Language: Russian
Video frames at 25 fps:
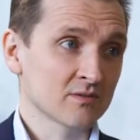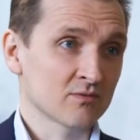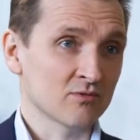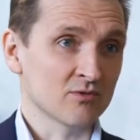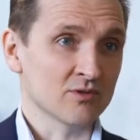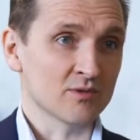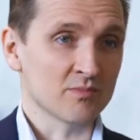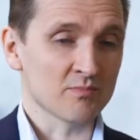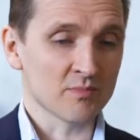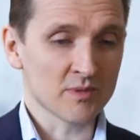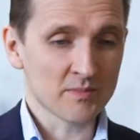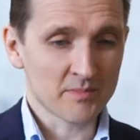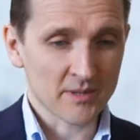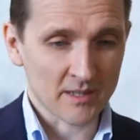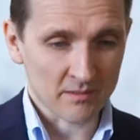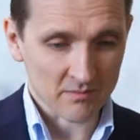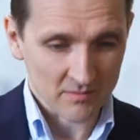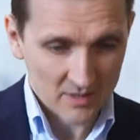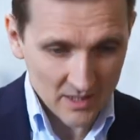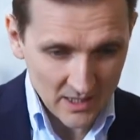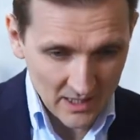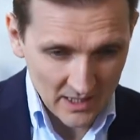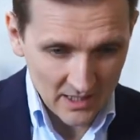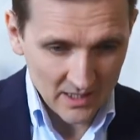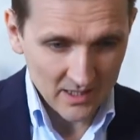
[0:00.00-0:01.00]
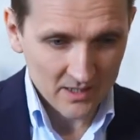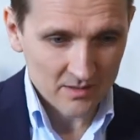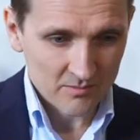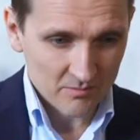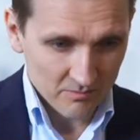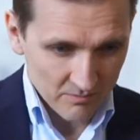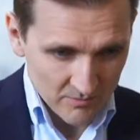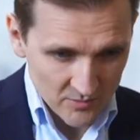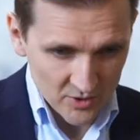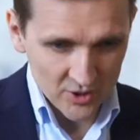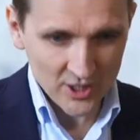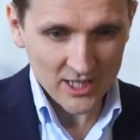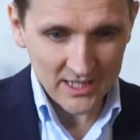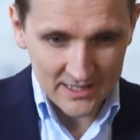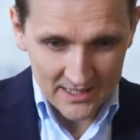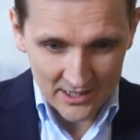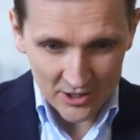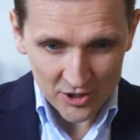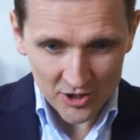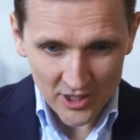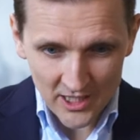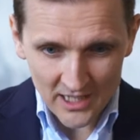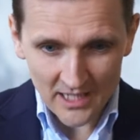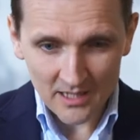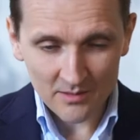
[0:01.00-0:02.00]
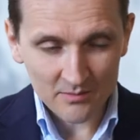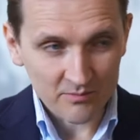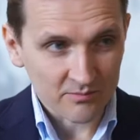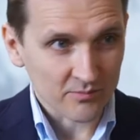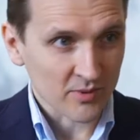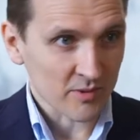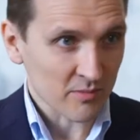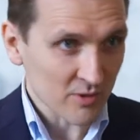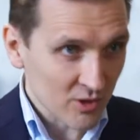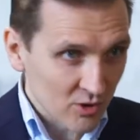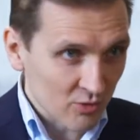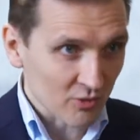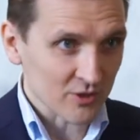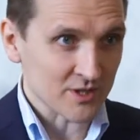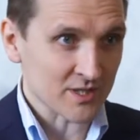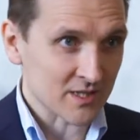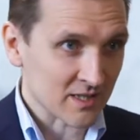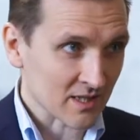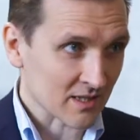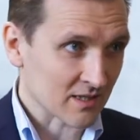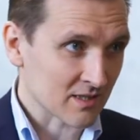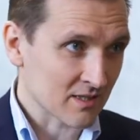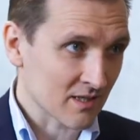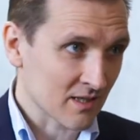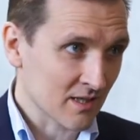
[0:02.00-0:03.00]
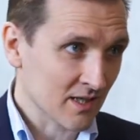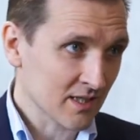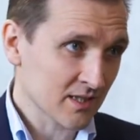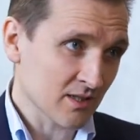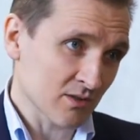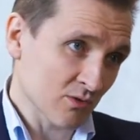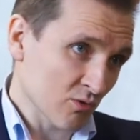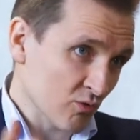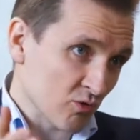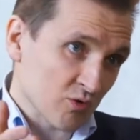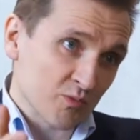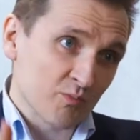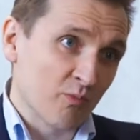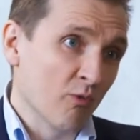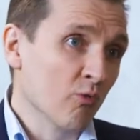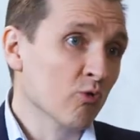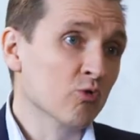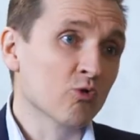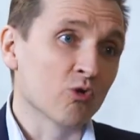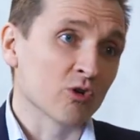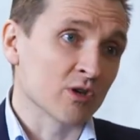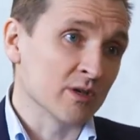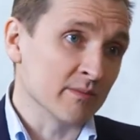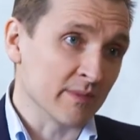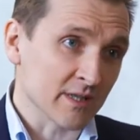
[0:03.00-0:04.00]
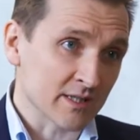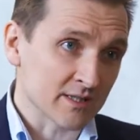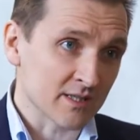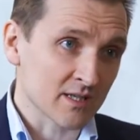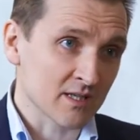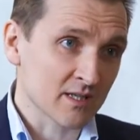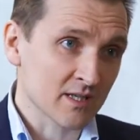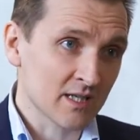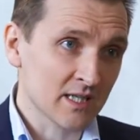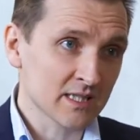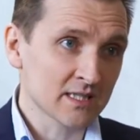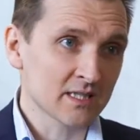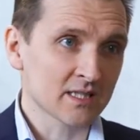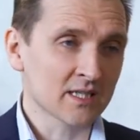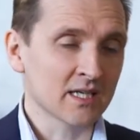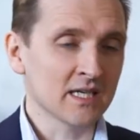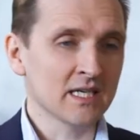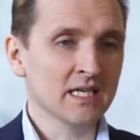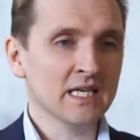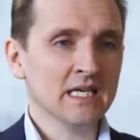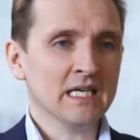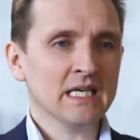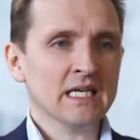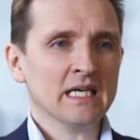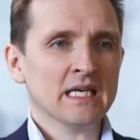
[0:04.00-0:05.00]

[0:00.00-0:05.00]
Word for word: То есть мы прям шаг за шагом по методике акселератора, ну, то есть по урокам акселератора,